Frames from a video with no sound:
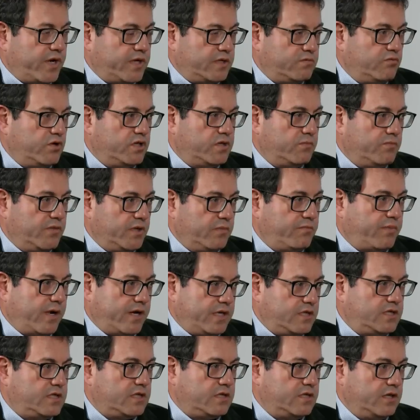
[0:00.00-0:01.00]
поэтому это был
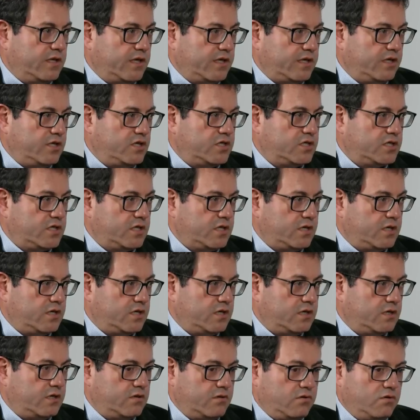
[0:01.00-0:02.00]

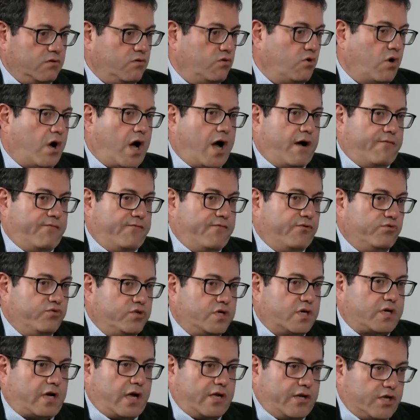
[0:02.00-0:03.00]
политтехнологический... Ну, а в
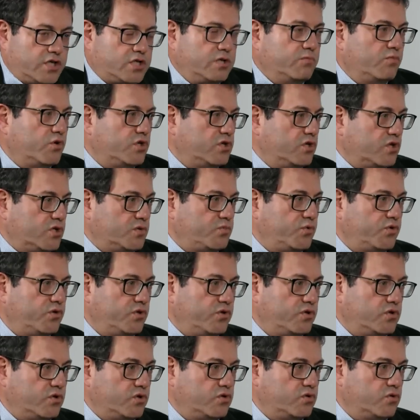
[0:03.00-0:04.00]
людях, конечно, можно
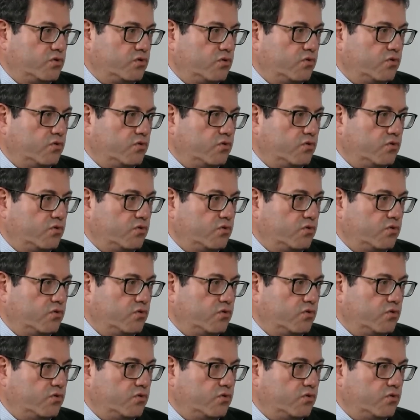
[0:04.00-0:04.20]
разбудить все, что